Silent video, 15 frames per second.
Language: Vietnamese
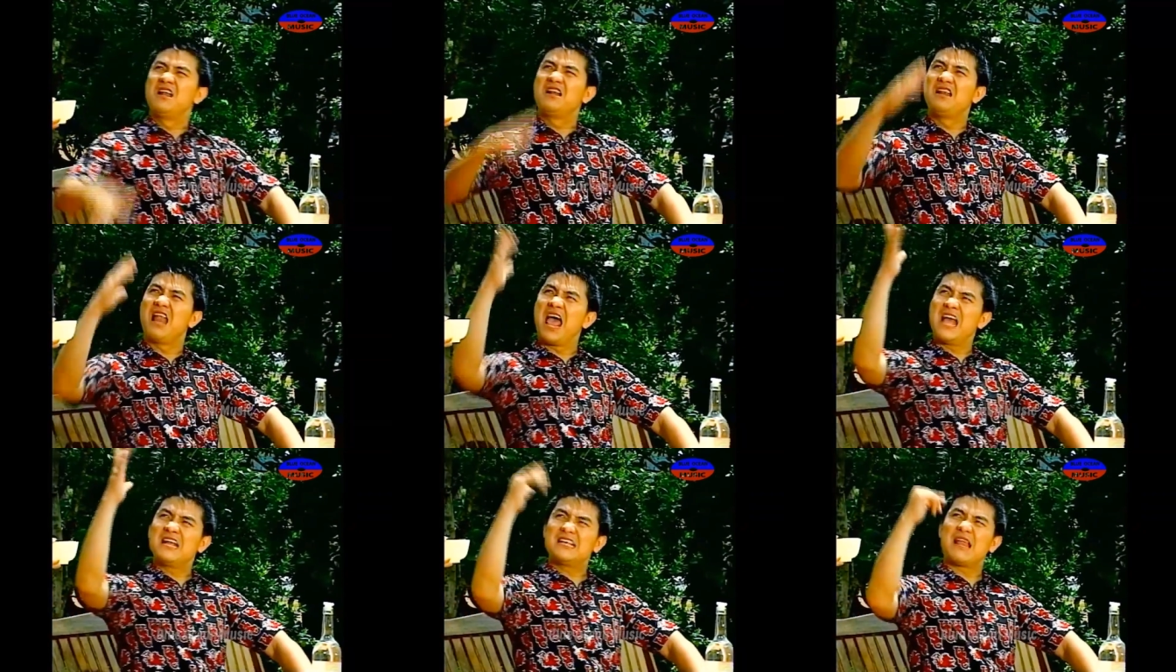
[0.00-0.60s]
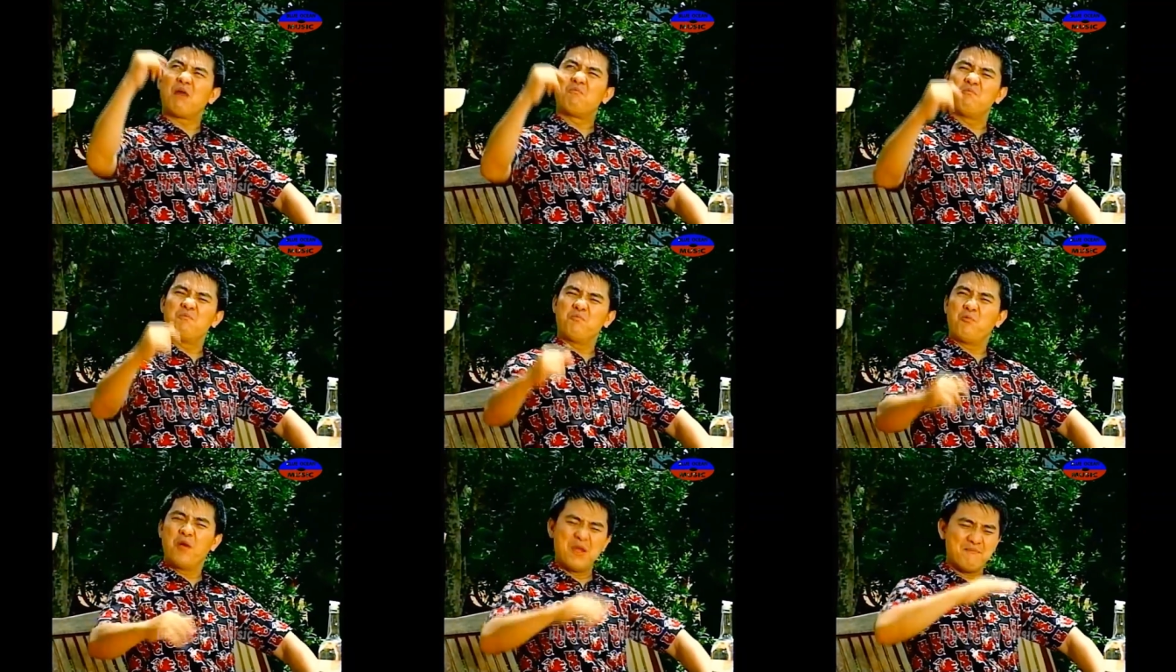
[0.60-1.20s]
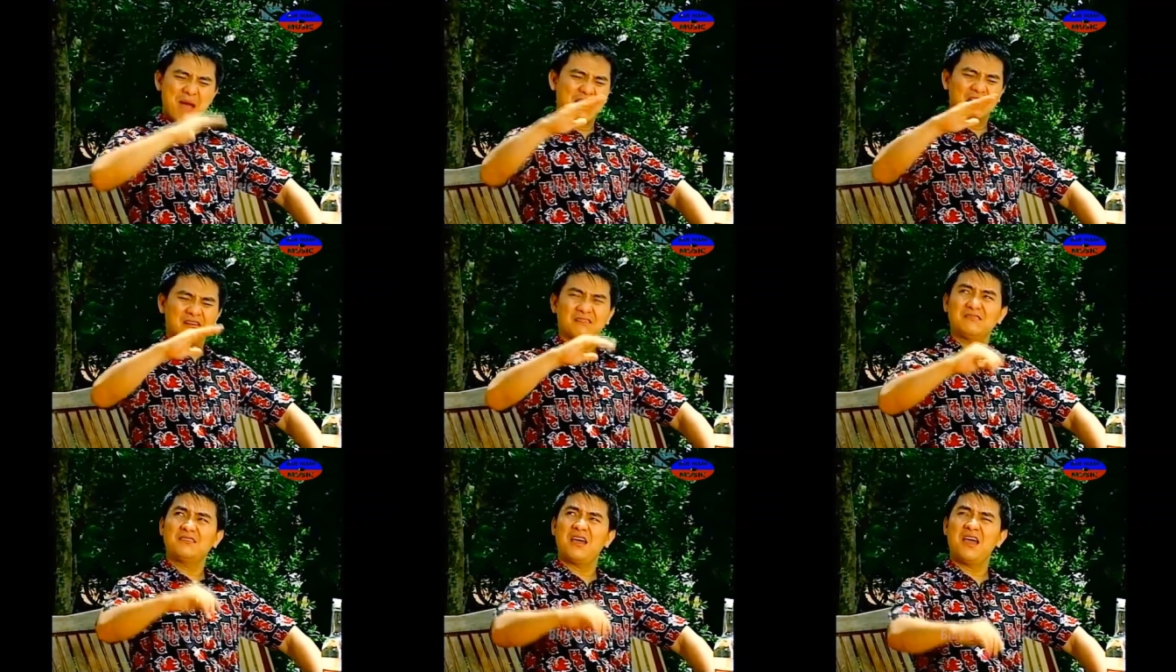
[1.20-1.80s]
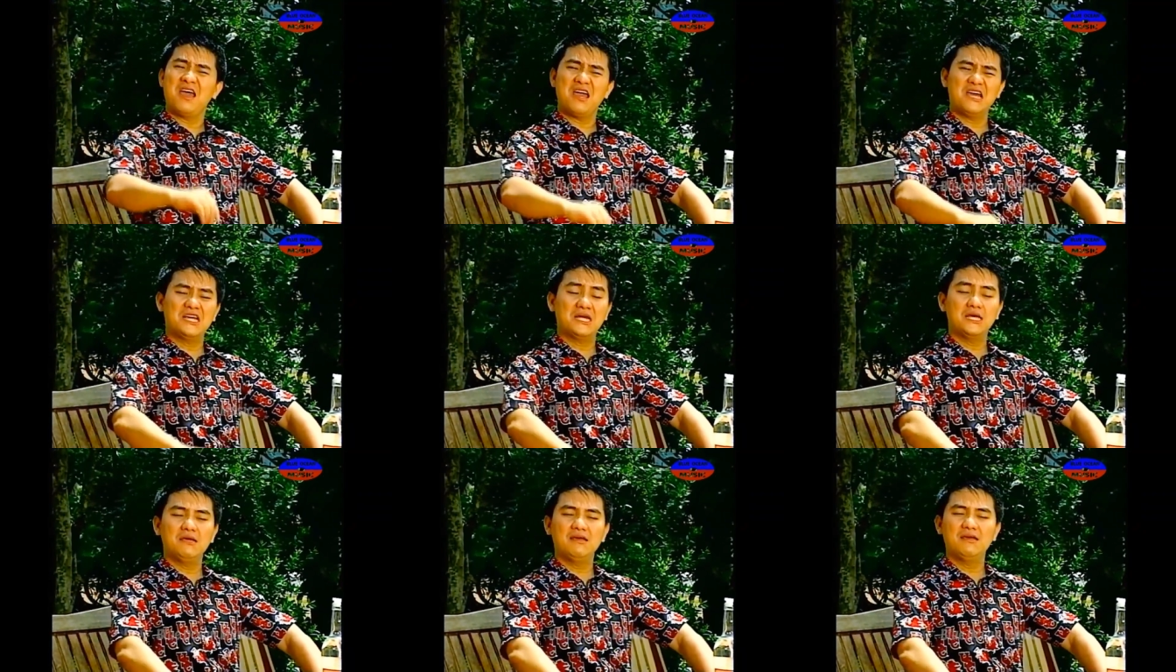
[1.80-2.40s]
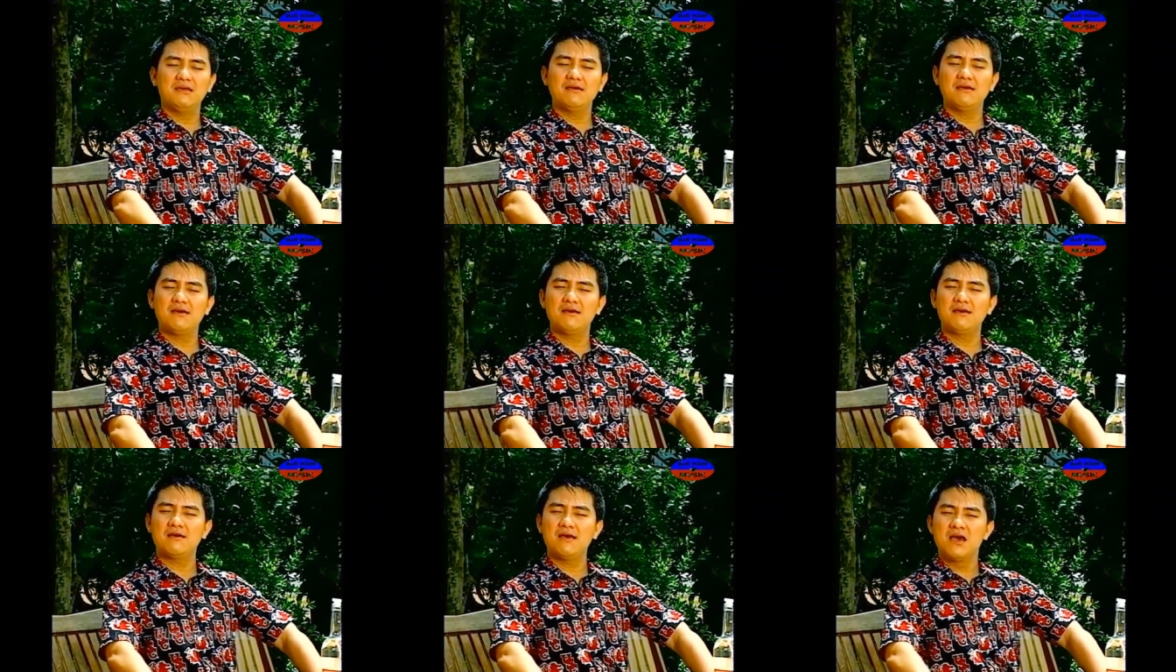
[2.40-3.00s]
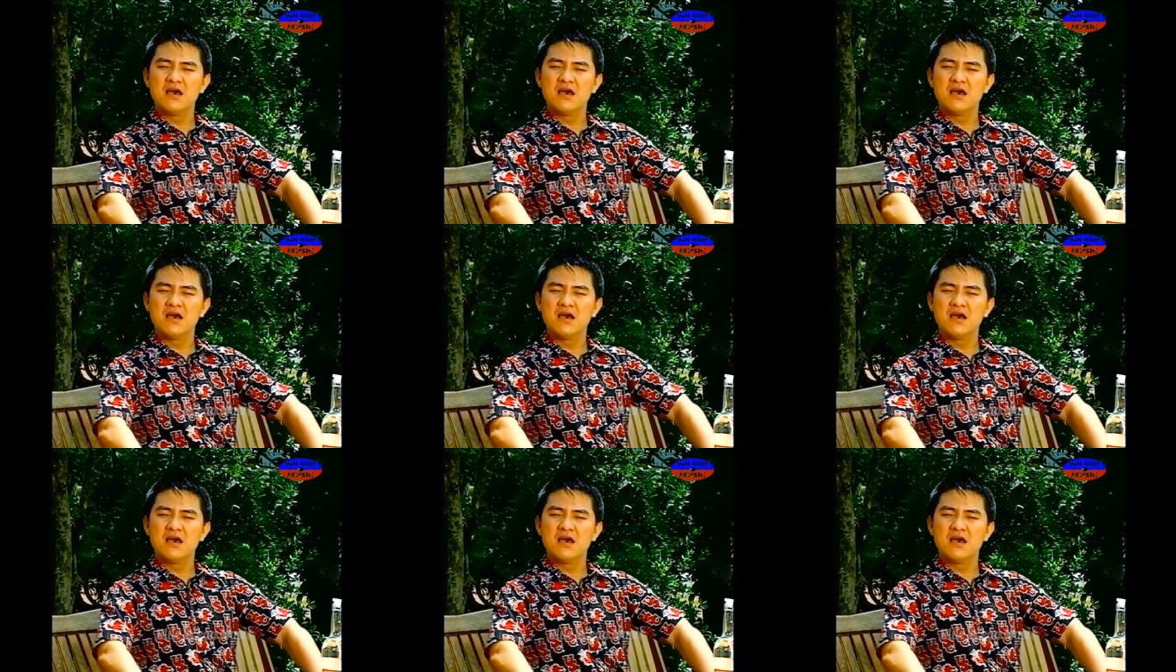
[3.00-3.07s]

lễ động mí mắt thế kia,